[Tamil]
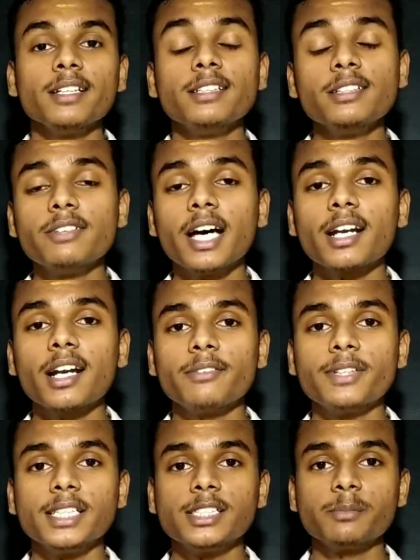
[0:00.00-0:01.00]
இன்னும் வேறு என்ன
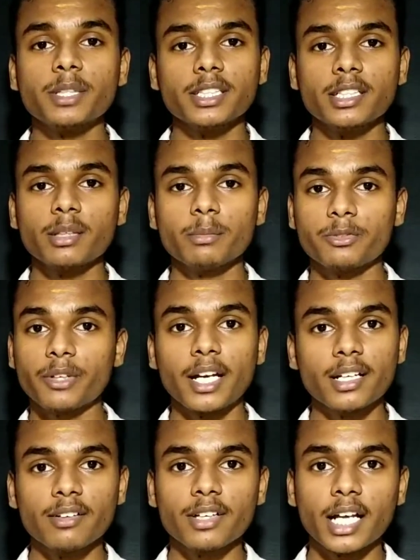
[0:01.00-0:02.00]
அட்வான்டேஜ்னு பார்த்தீங்கன்னா நம்ம
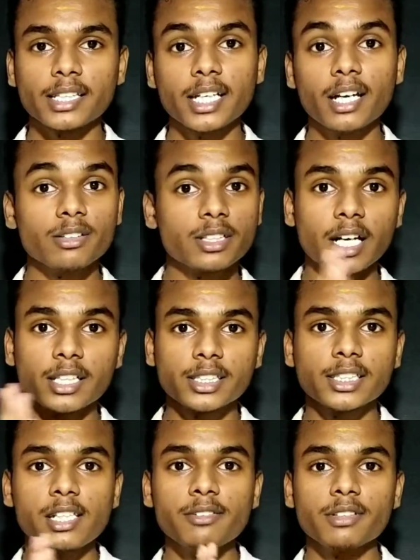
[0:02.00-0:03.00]
ஃபேன் செகண்டில் வர அதே அளவுக்கு காற்று
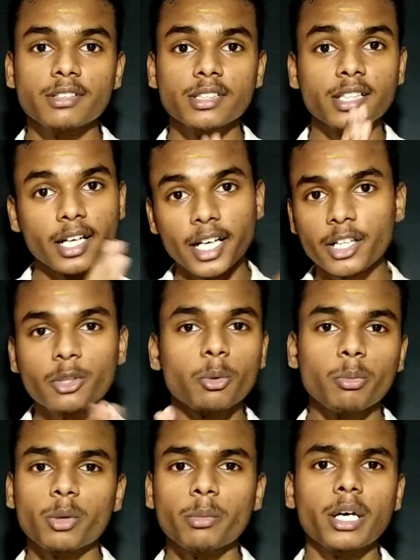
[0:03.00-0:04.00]
இதுலேயும் வருது ரேட்
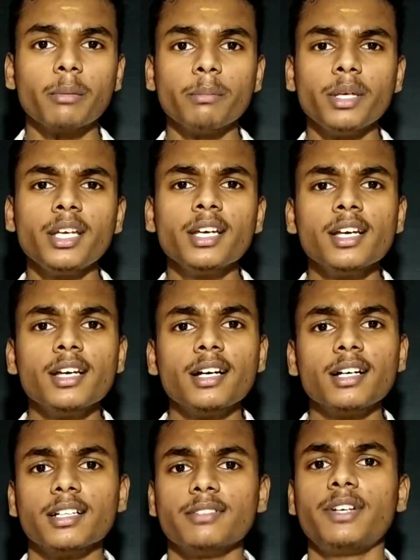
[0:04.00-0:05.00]
ரொம்ப ரொம்ப கம்மி
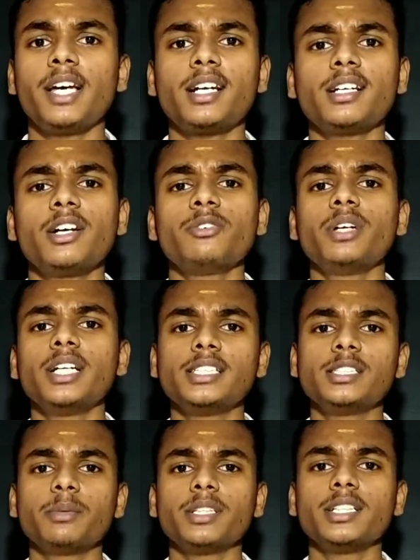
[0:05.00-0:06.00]
வேறு என்ன
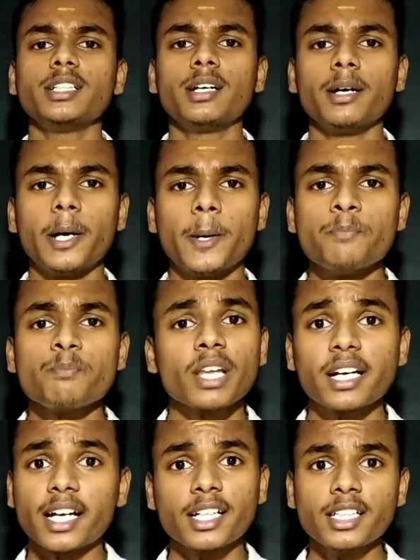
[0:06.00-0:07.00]
அட்வான்டேஜ்னு பார்த்தீங்கன்னா
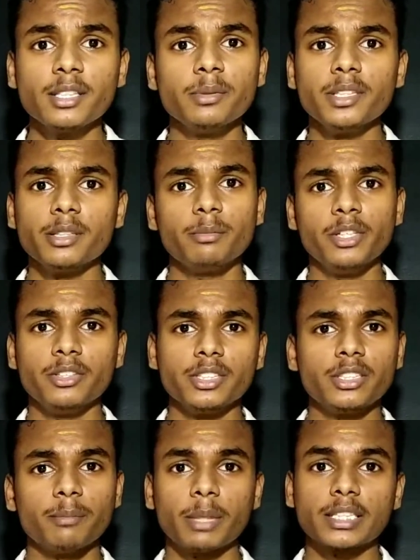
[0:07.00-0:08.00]
கரண்ட் பில்
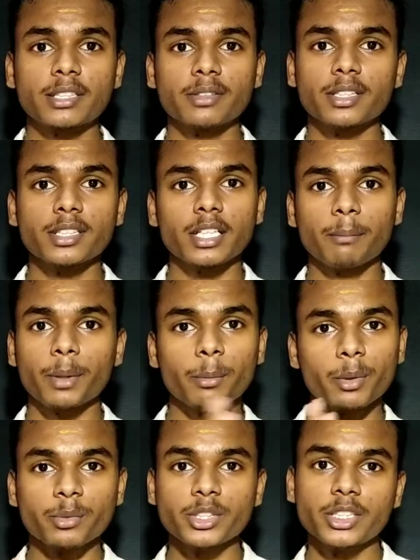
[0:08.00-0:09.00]
வந்துட்டு மற்ற இதை கம்பேர்
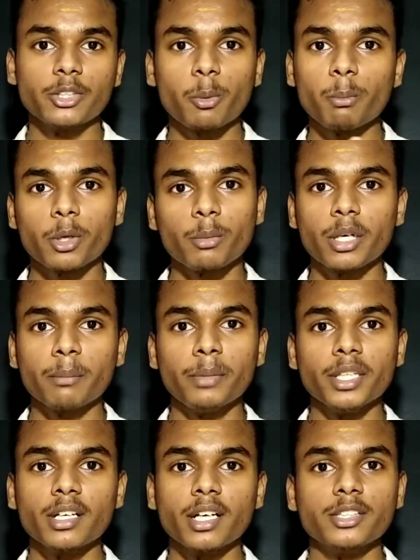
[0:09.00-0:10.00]
பண்ணும்போது இது ரொம்ப ரொம்ப
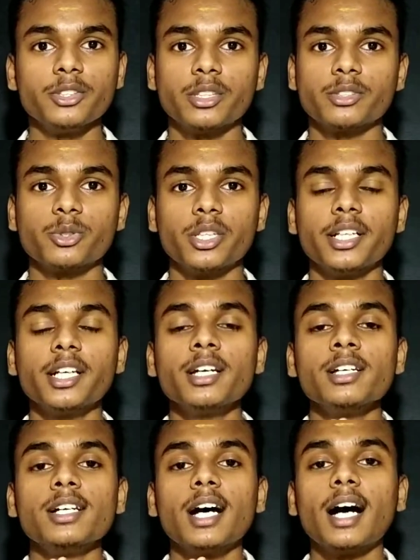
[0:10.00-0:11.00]
கம்மி தான் அதையும் நான் சொல்லிட்டேன்
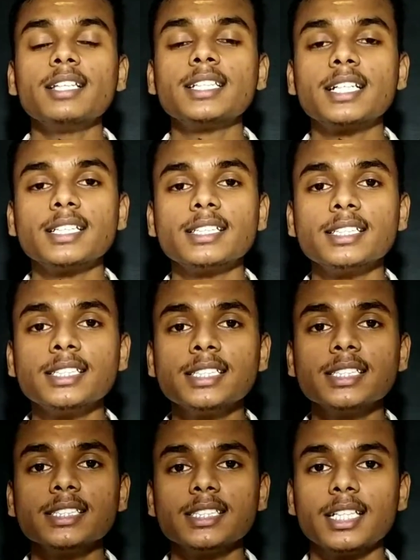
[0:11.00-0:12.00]
அதுக்கடுத்தது
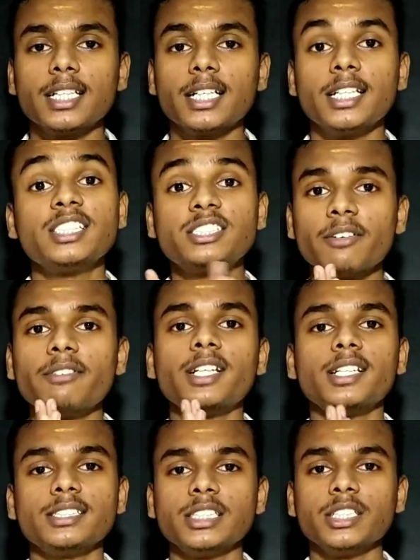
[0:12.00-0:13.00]
இதில்
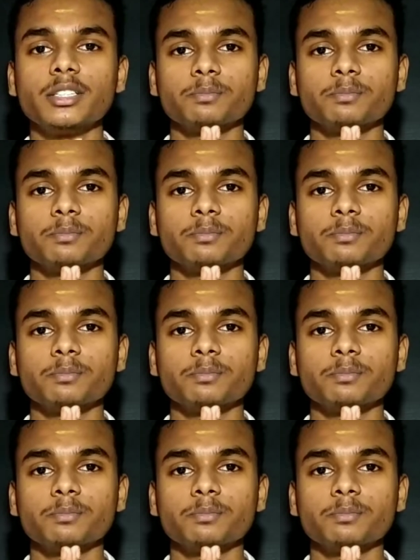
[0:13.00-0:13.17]
டிஸ்அட்வான்டேஜ்